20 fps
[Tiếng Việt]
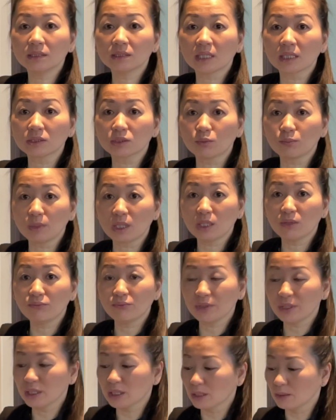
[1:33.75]
tặc súp nâng
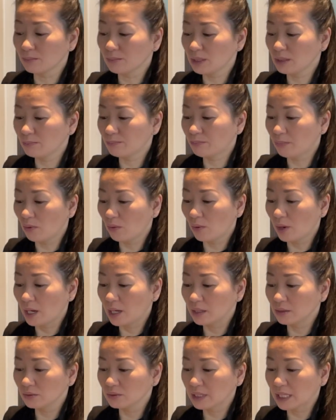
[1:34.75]
viên nâng viên
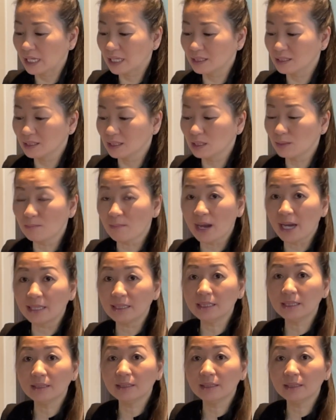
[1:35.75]
hoa đôi thay hiện cầm máu